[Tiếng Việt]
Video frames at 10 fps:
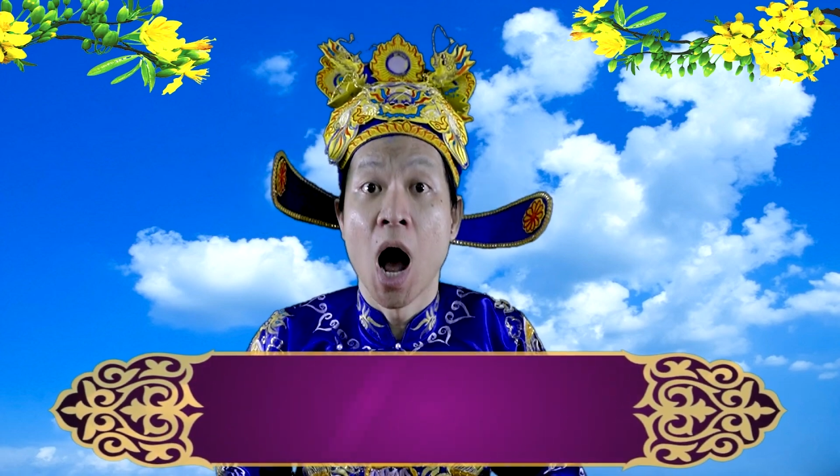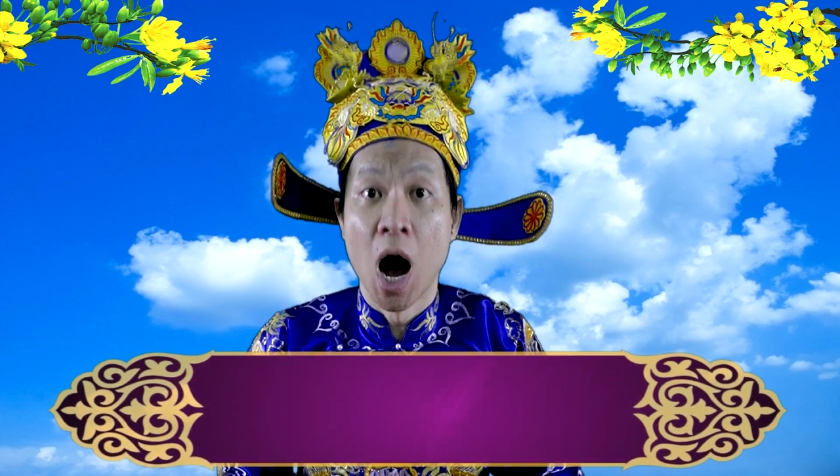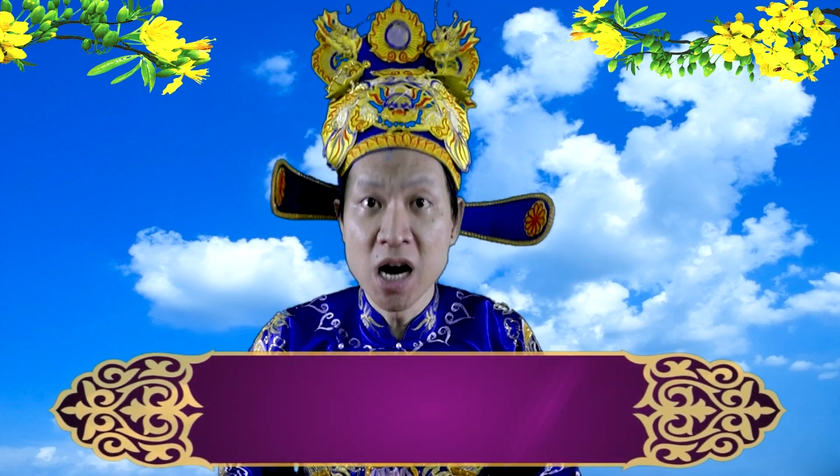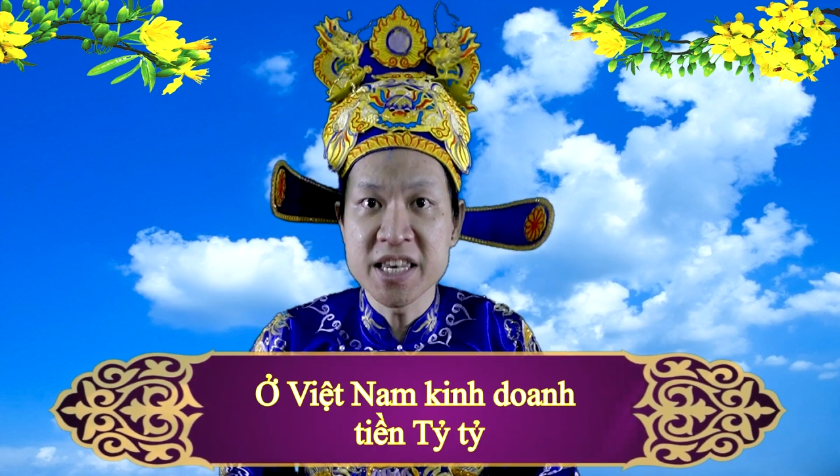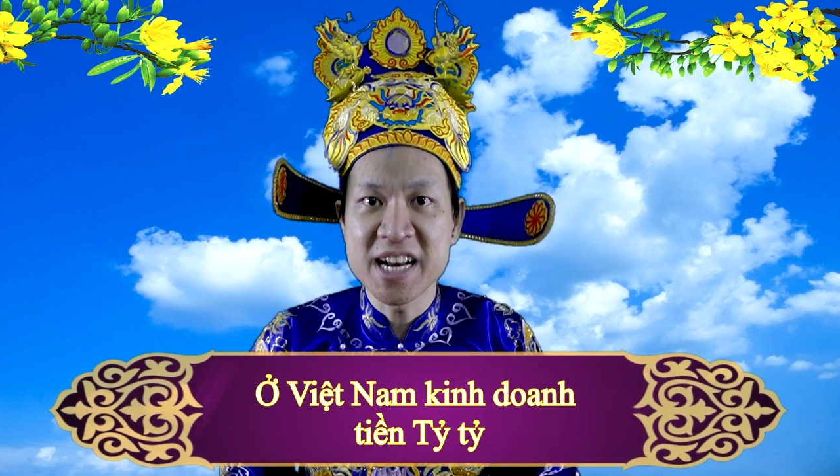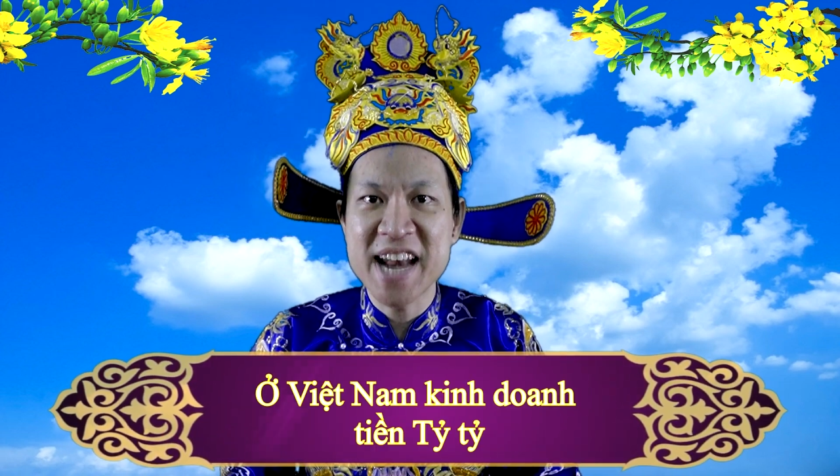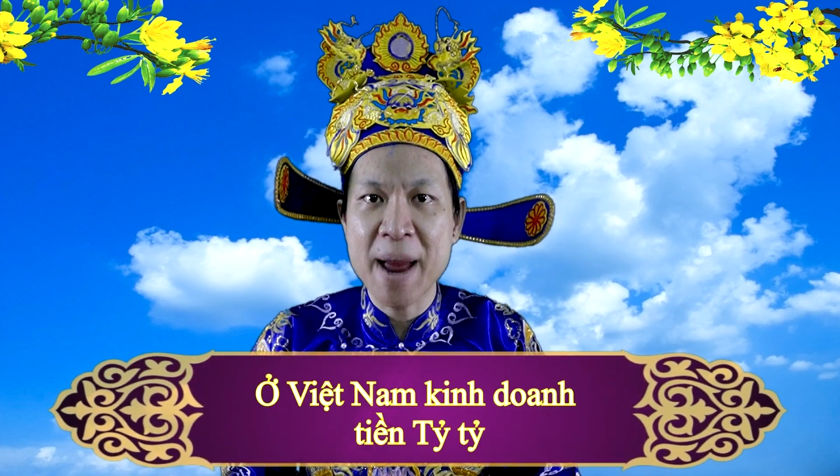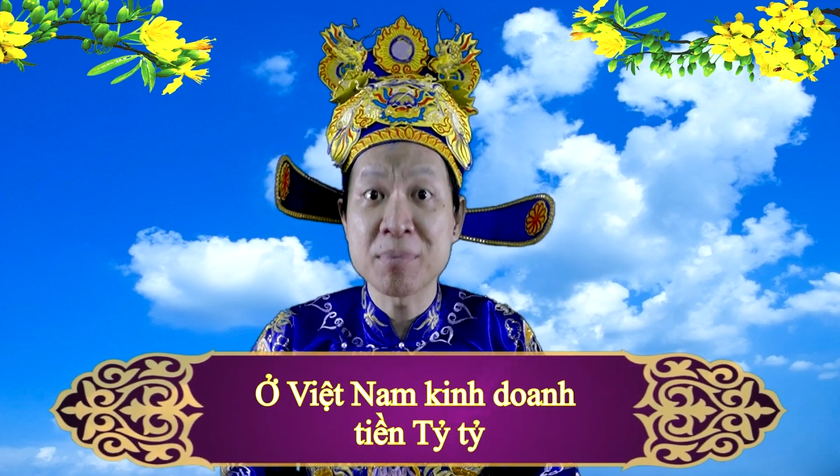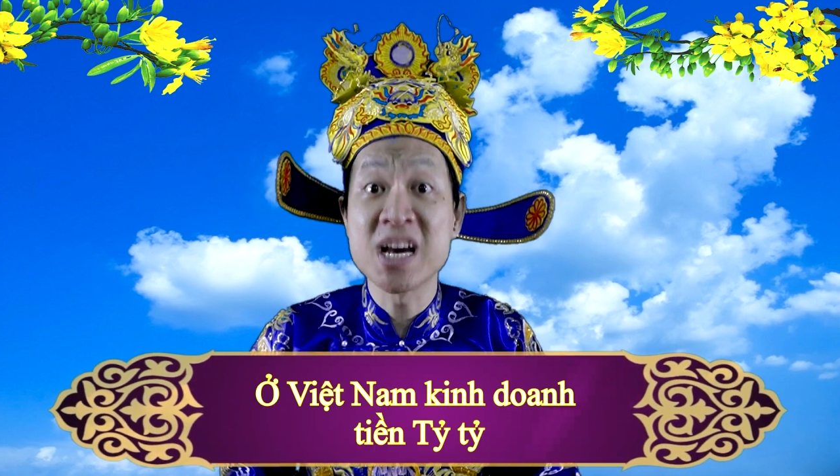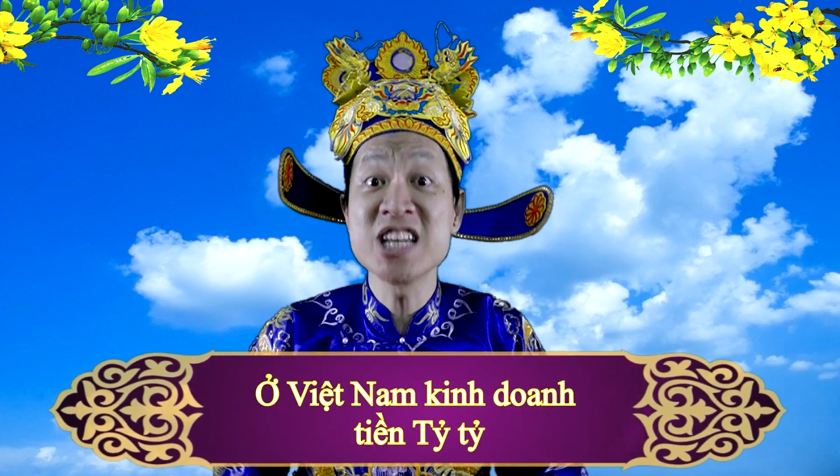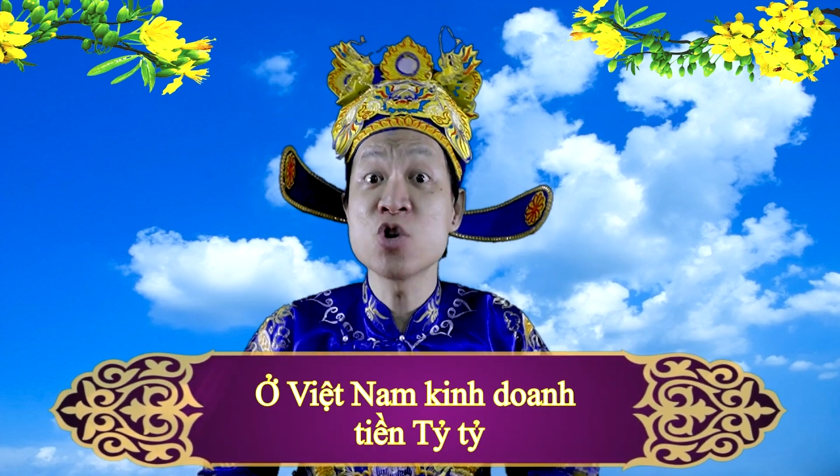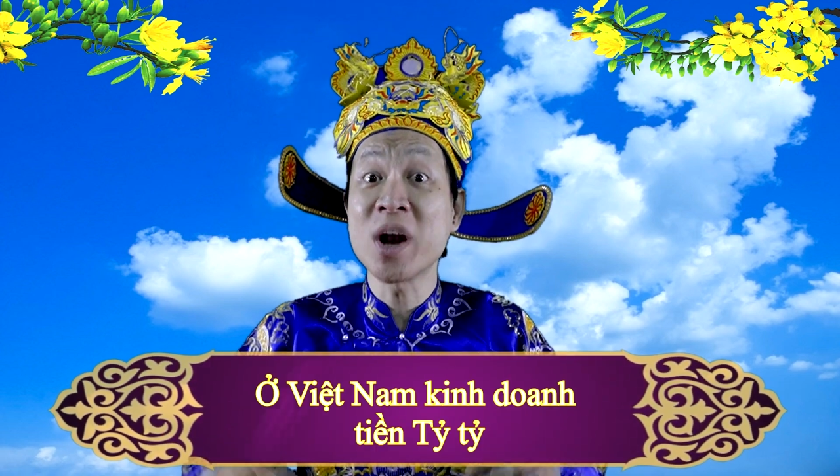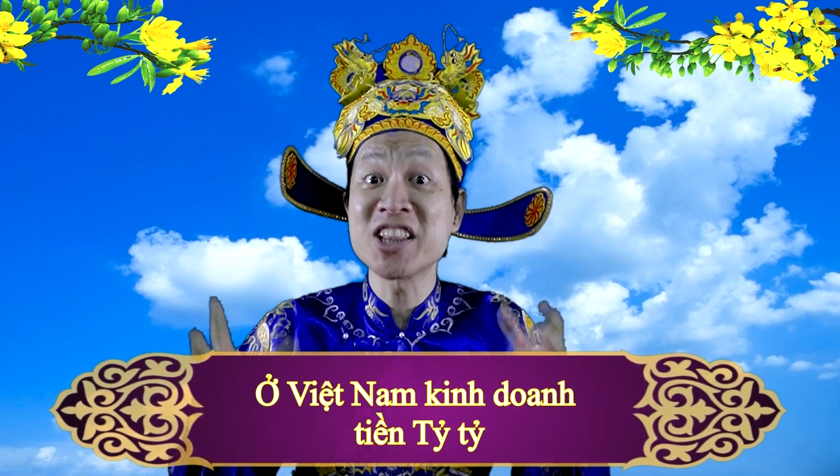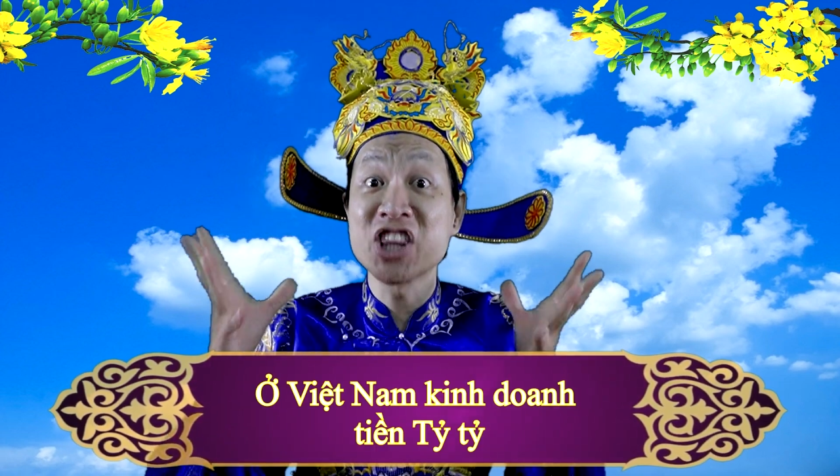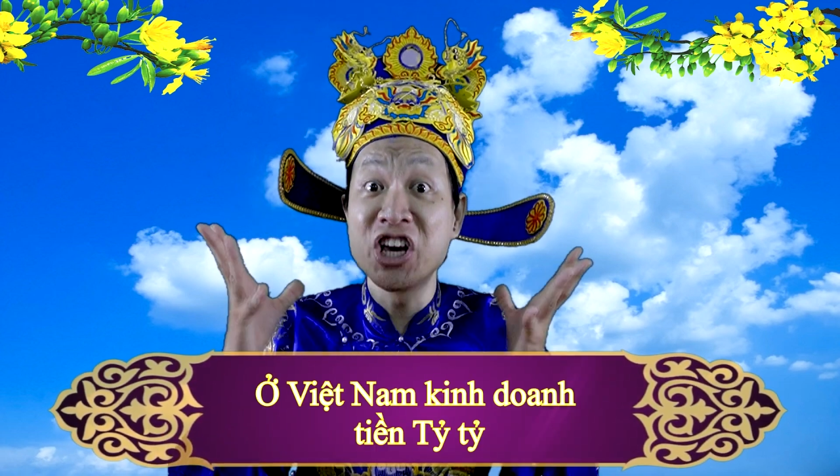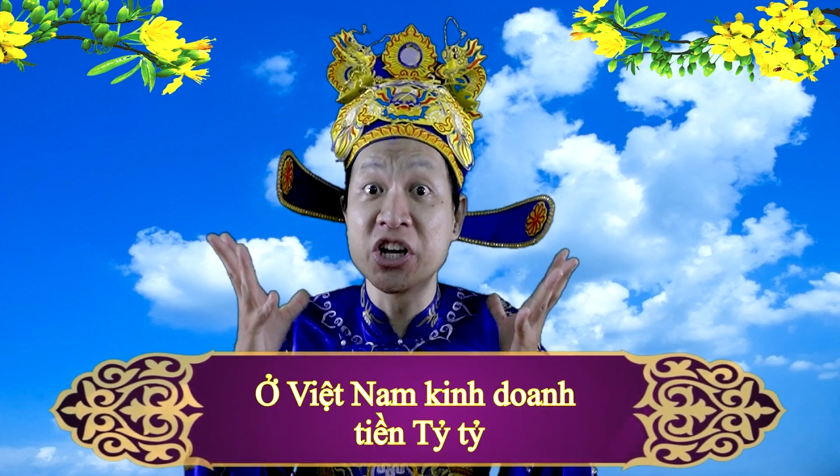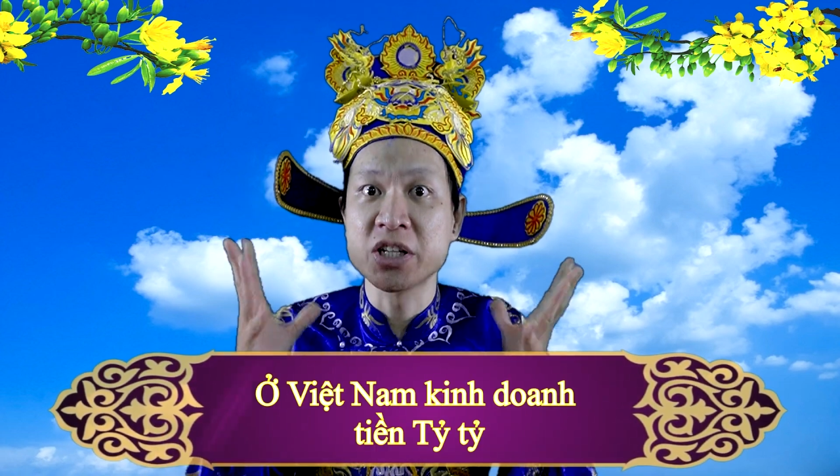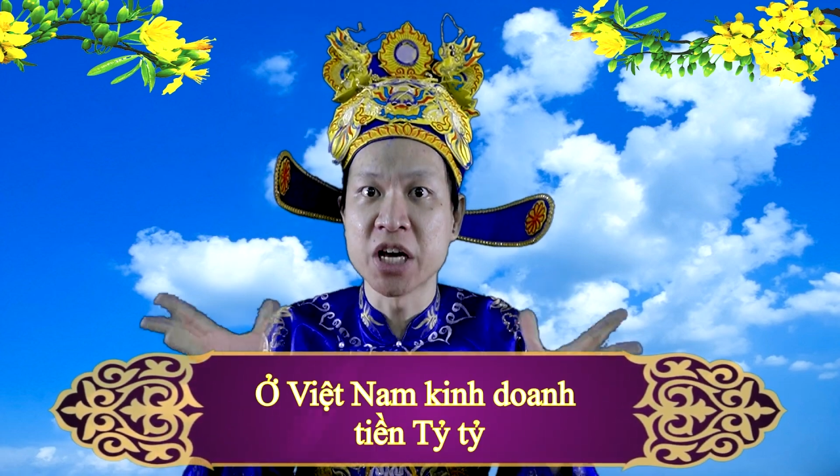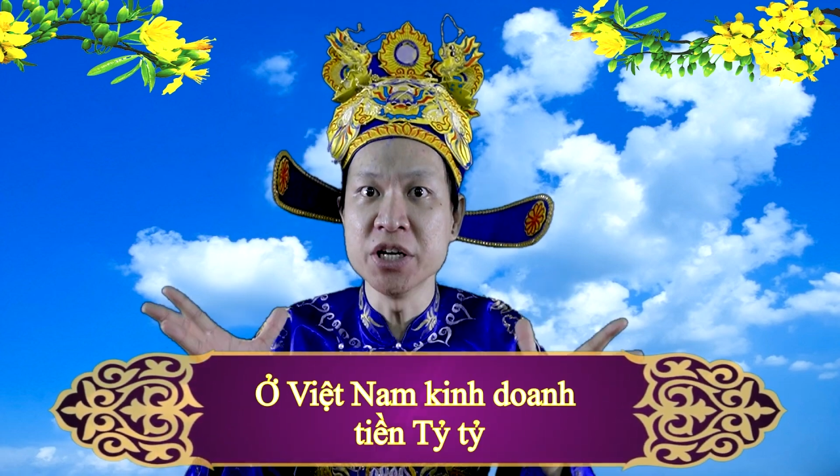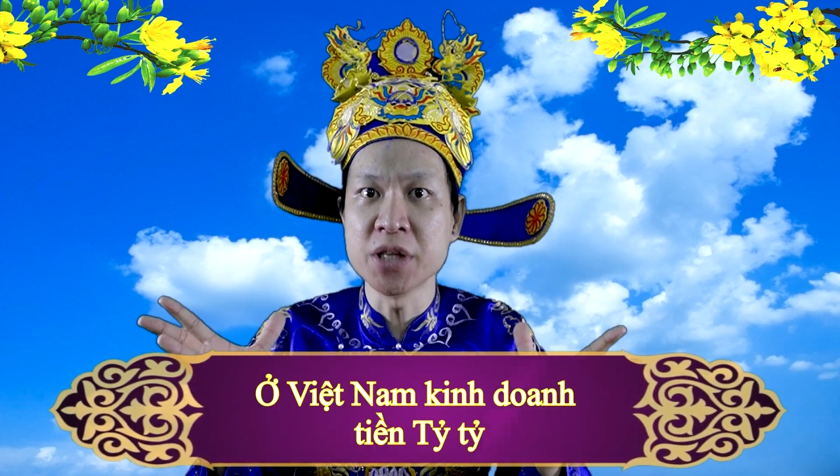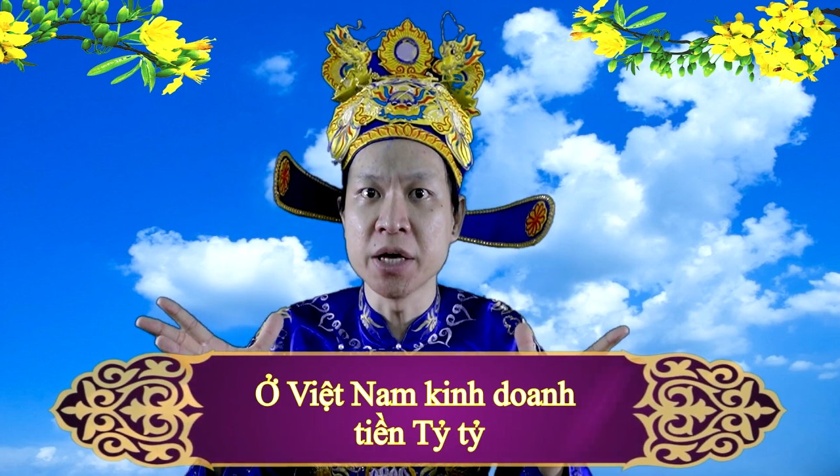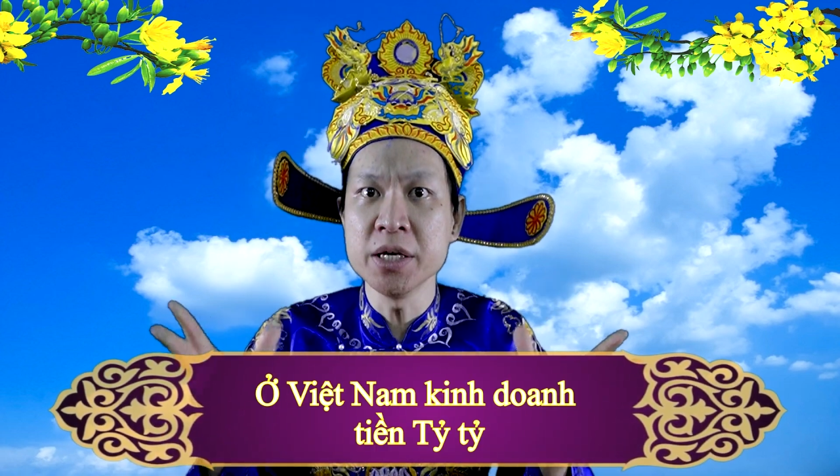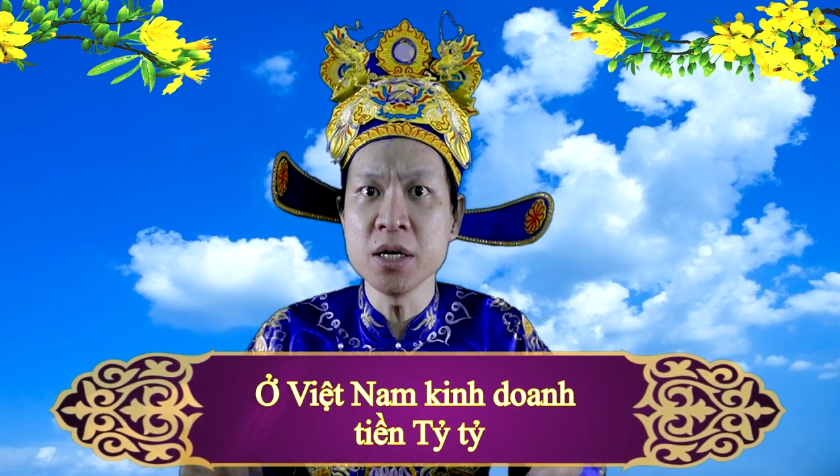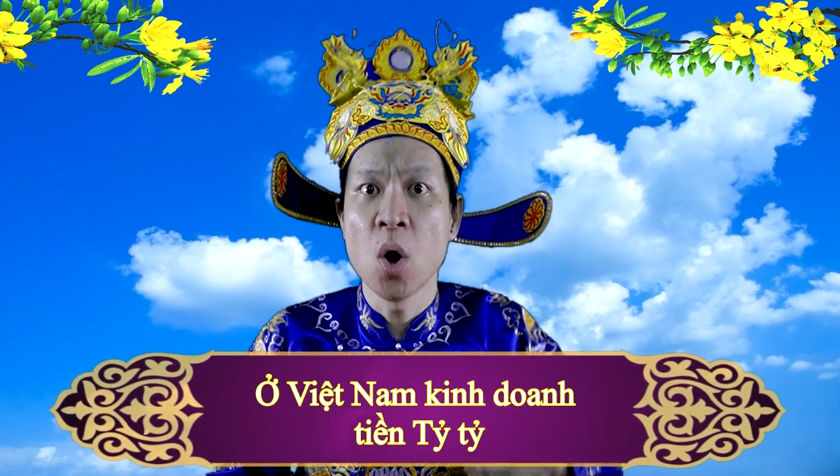ở Việt Nam kinh doanh tiền tỷ tỷ